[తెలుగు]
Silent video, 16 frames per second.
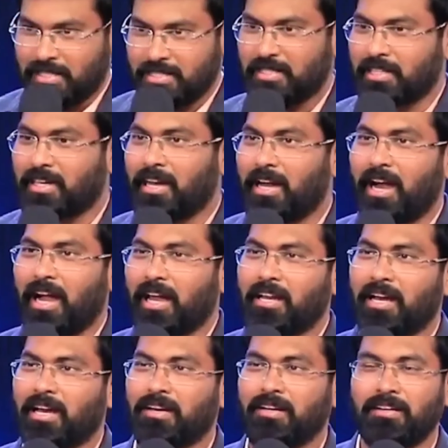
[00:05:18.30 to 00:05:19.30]
నిజంగా
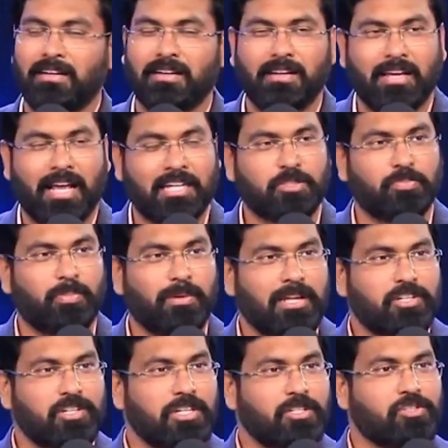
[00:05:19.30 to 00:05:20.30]
ఆయన
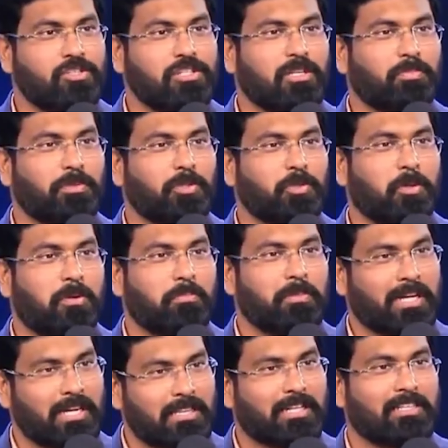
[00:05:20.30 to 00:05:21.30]
ఎక్స్ప్లెనేషన్ ఇస్తున్నప్పుడు
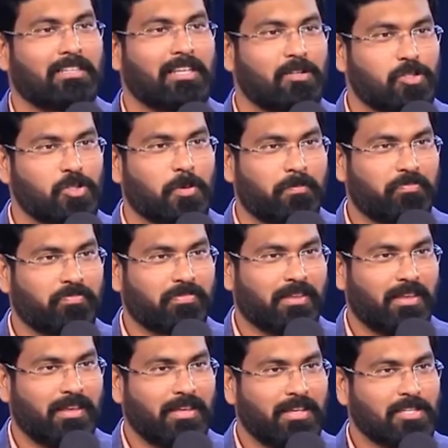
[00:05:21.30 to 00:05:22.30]
మీకు అందరికి తెలుసు
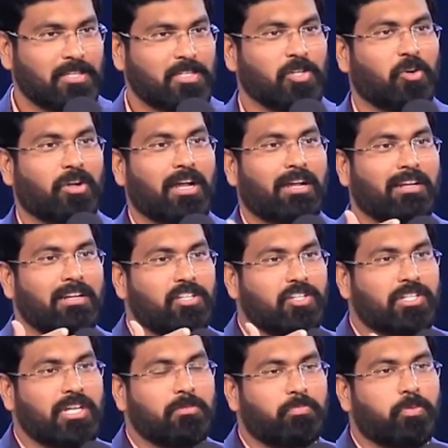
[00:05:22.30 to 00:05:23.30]
సో ఒక
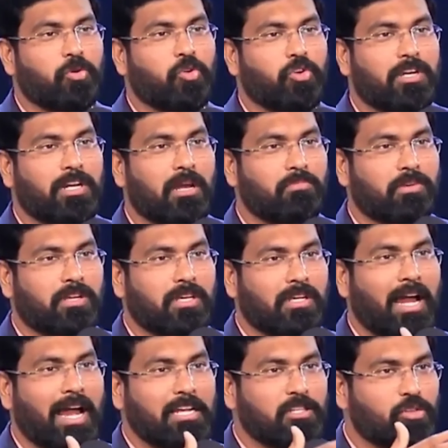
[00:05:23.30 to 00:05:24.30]
క్రిస్టియన్ ప్రోగ్రామ్కి
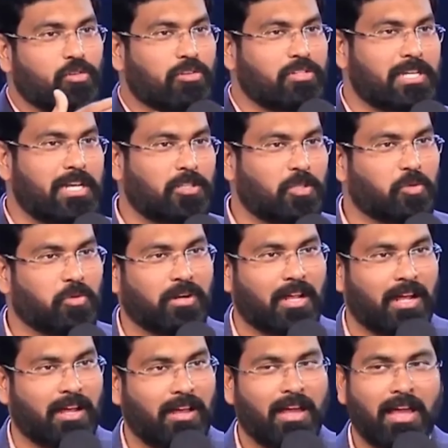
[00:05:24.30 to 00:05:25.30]
హైందువులు సైతం
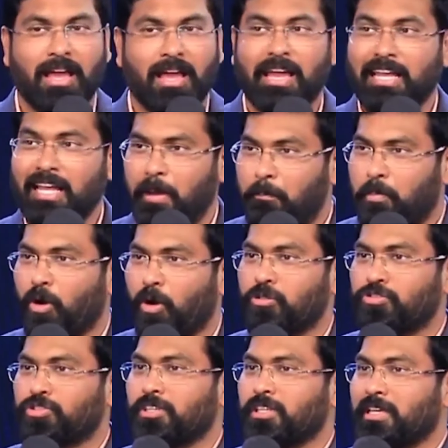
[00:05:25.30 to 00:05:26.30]
కూడా ఎప్పుడు
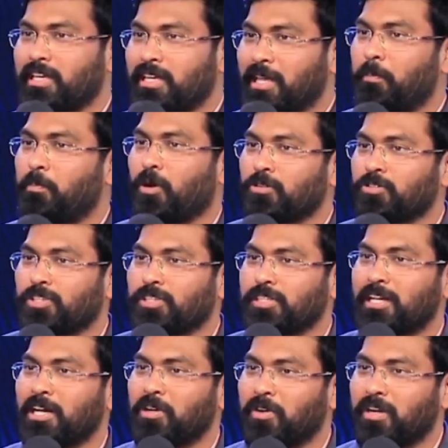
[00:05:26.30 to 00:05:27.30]
వస్తుంది ఎప్పుడు
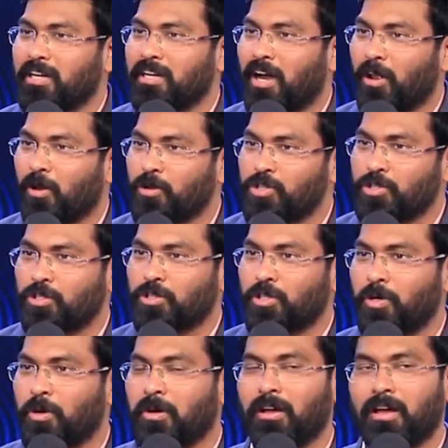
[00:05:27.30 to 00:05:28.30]
వస్తుంది అనేటువంటి
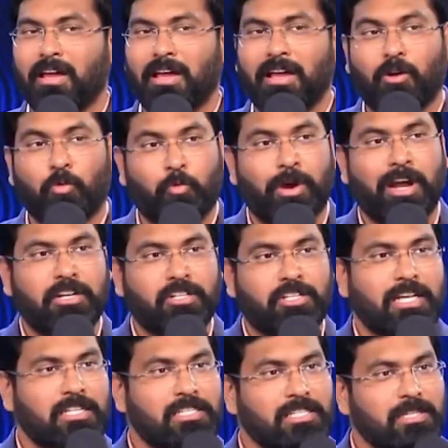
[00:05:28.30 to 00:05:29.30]
ఆలోచనతో వెయిట్
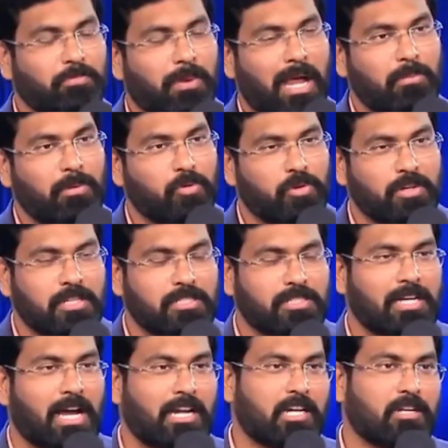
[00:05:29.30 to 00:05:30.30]
చేసి బైబిల్
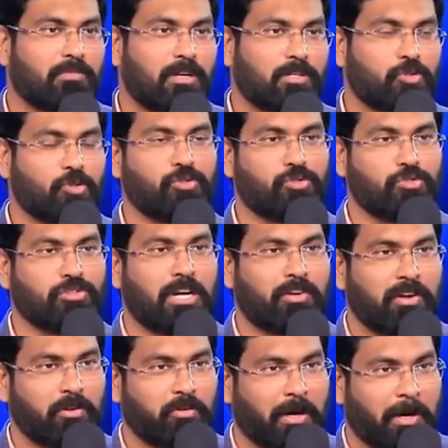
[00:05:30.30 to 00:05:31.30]
వండర్స్ కార్యక్రమాన్ని
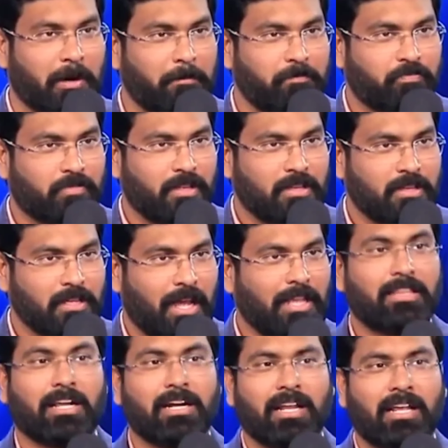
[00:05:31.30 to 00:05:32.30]
చూస్తుండేటువంటి వారు
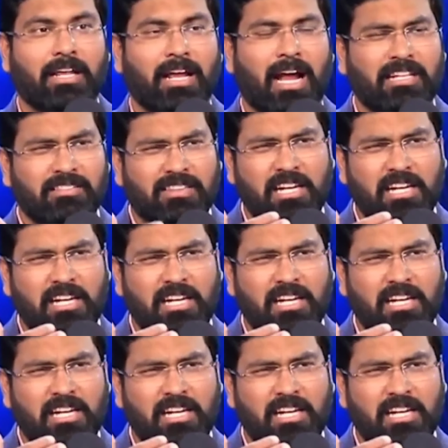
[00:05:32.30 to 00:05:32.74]
ఎందుకంటే అంత